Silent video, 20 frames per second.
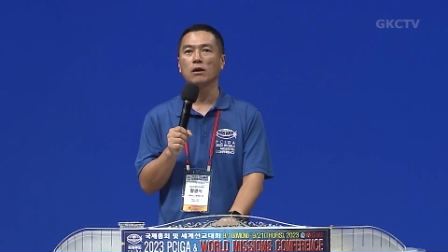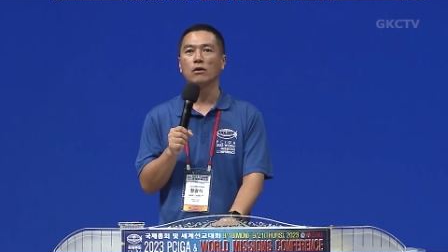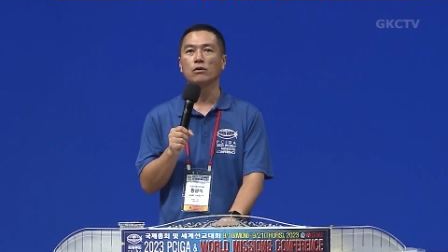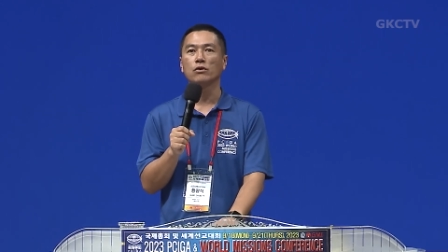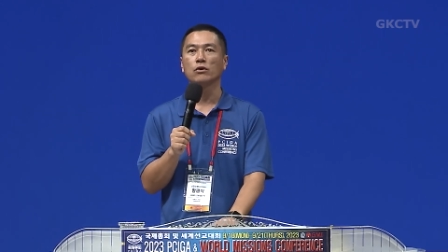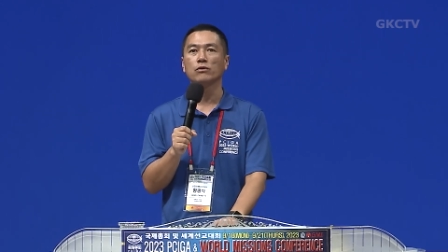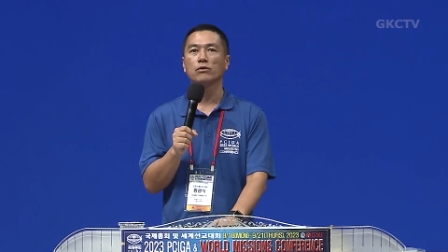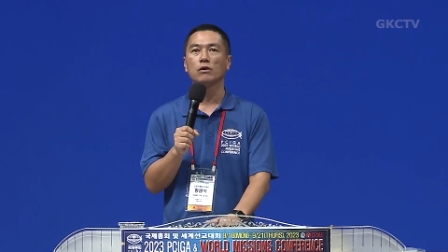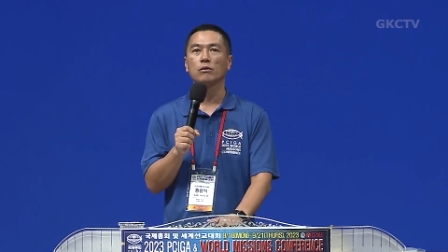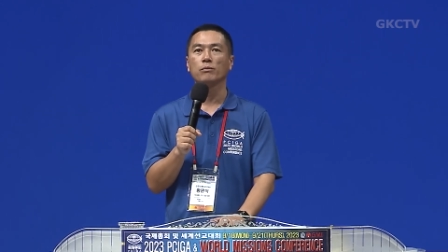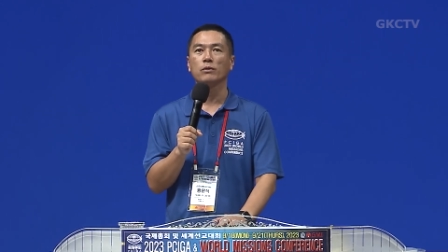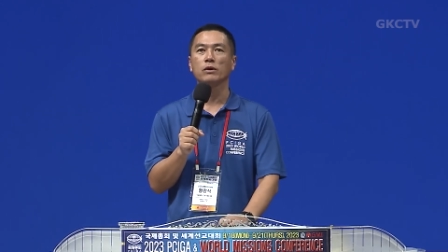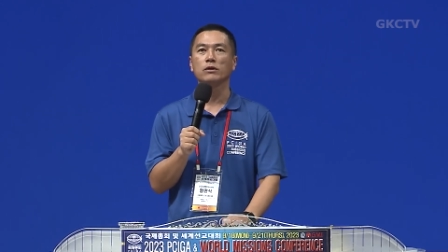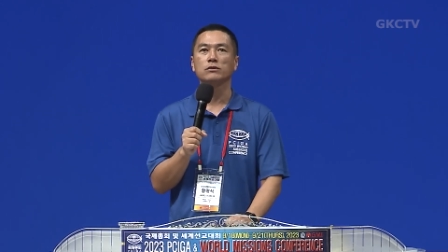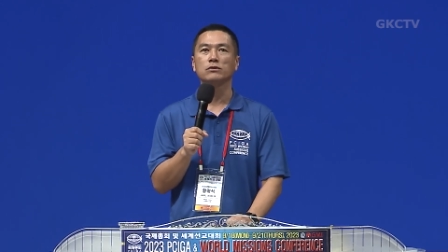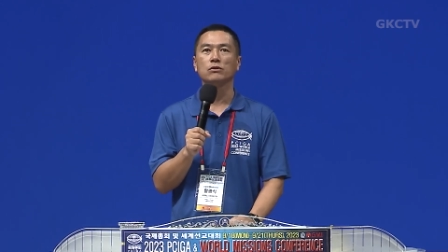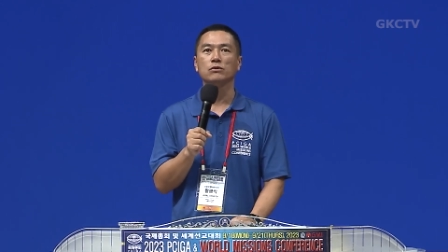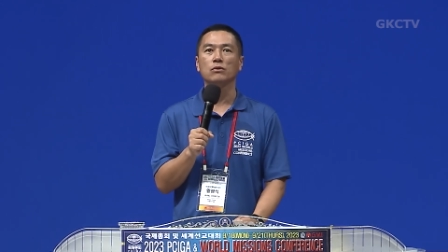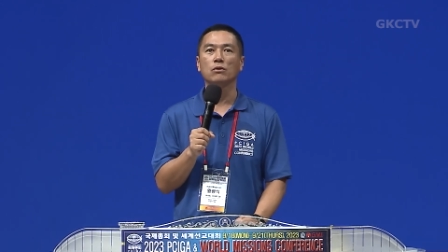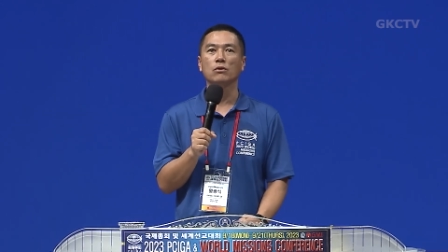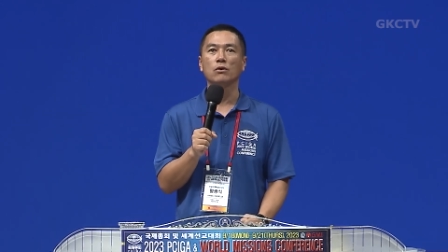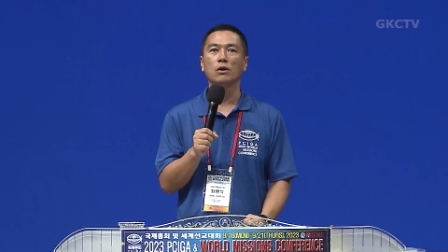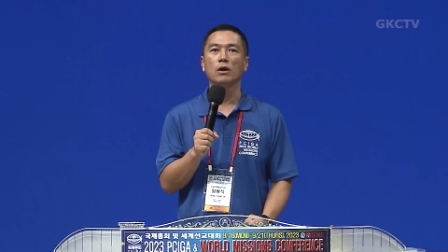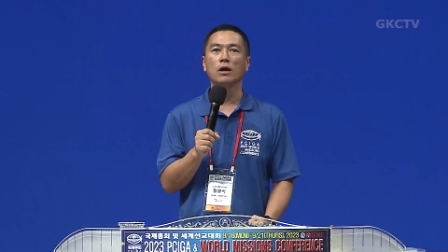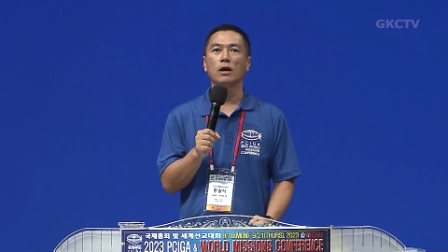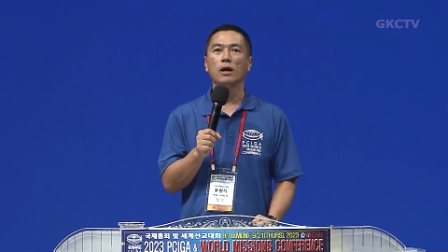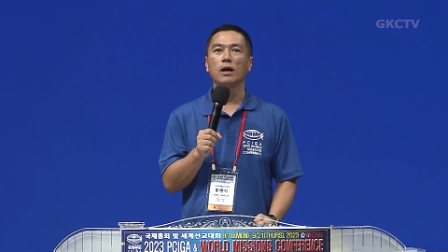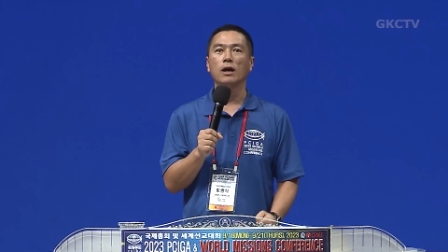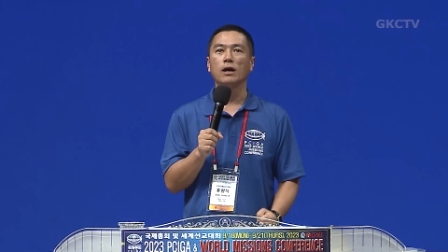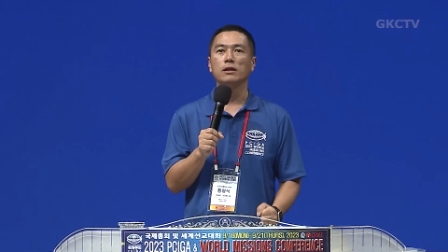어려운 형편에서도
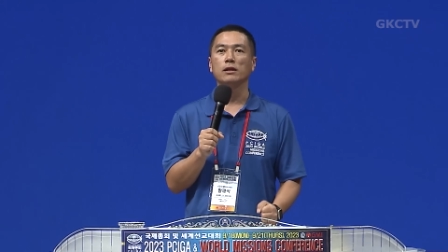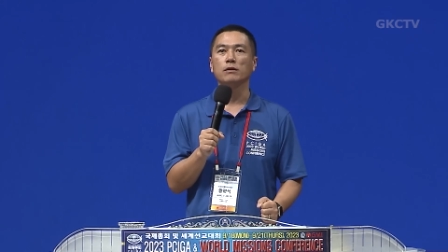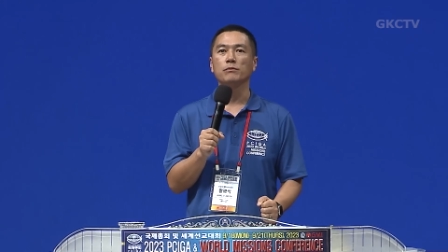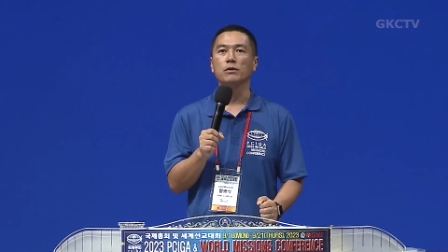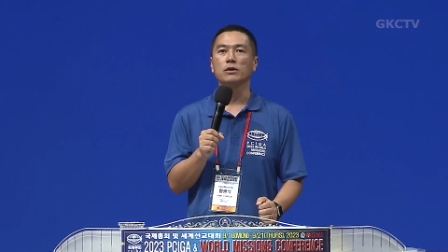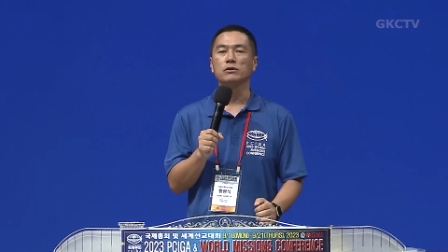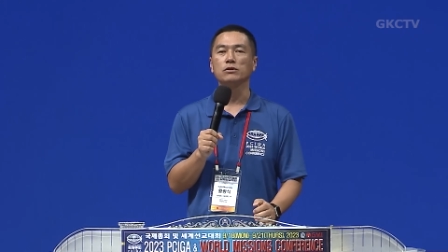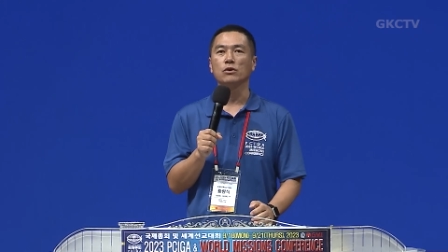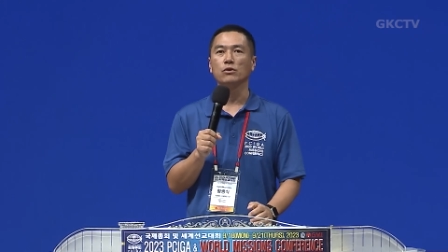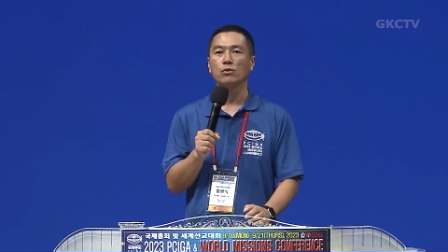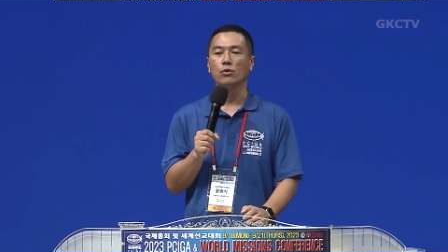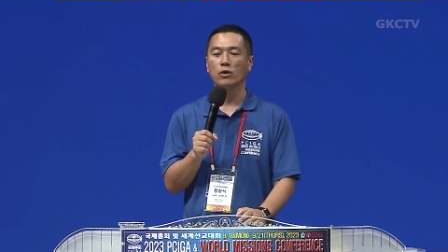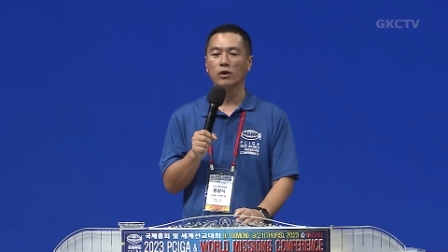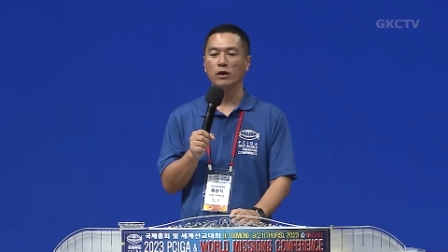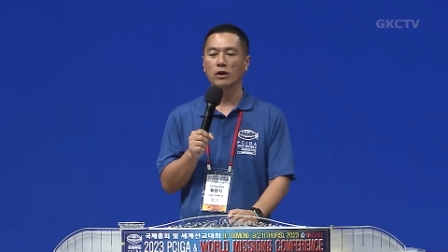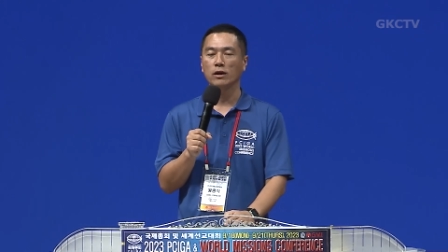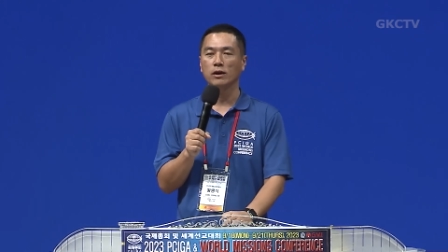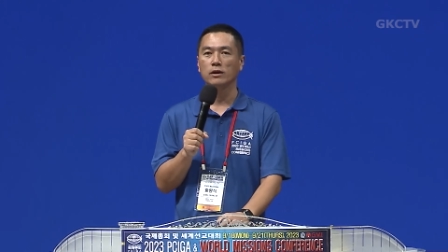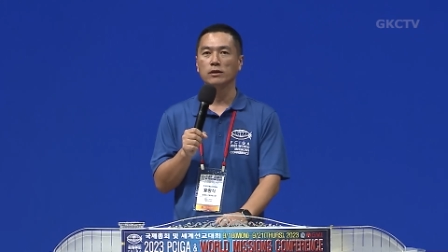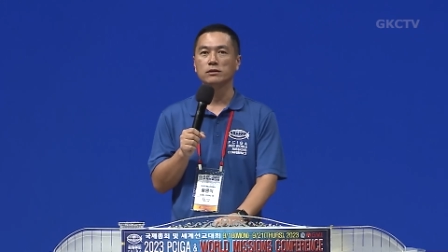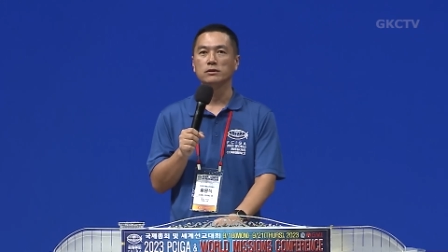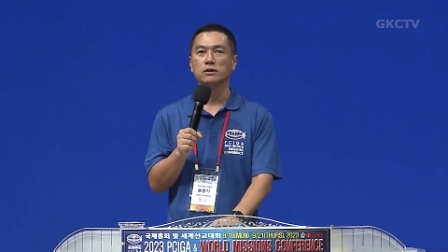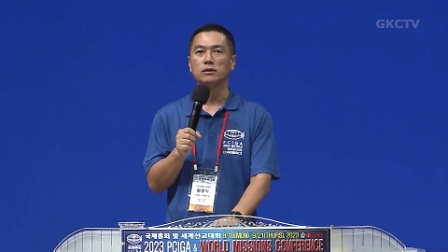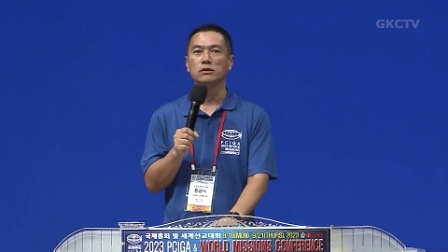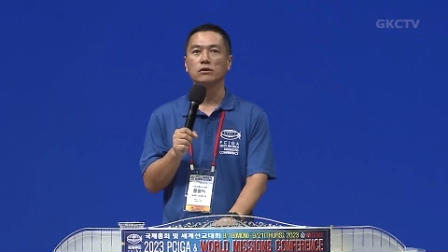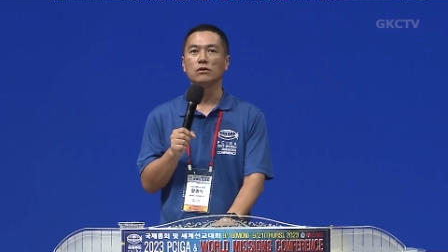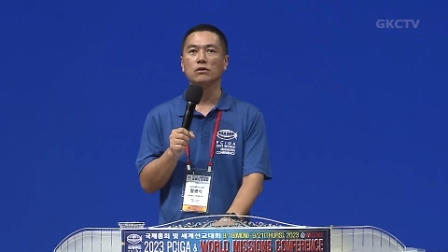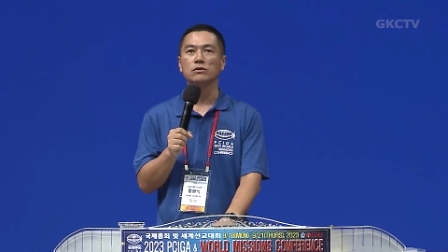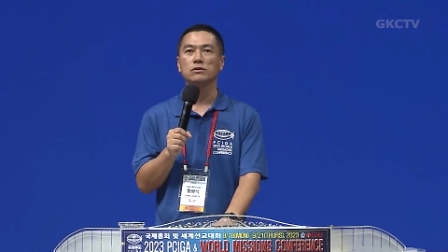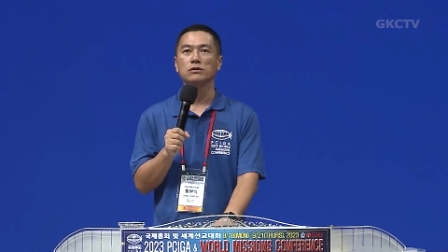하나님께서 교회
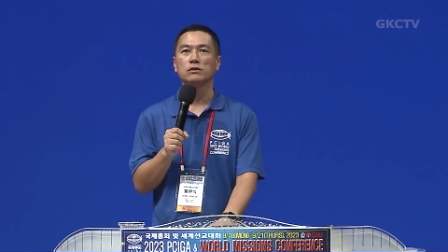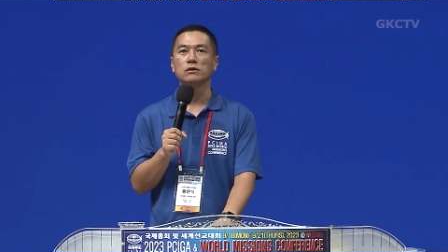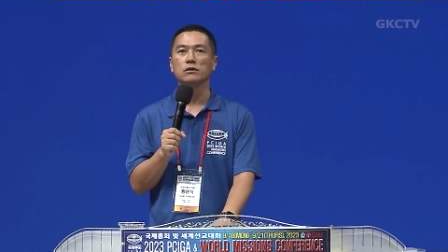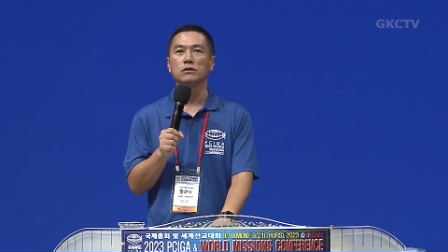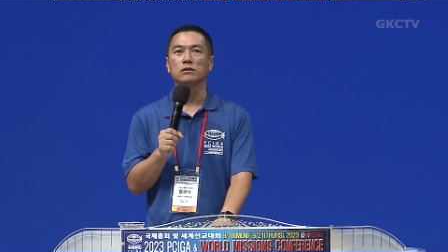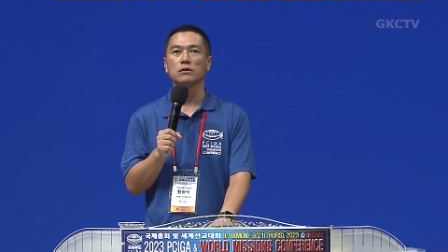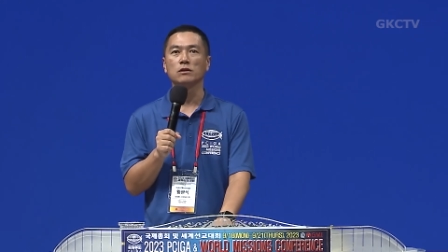짓는 것을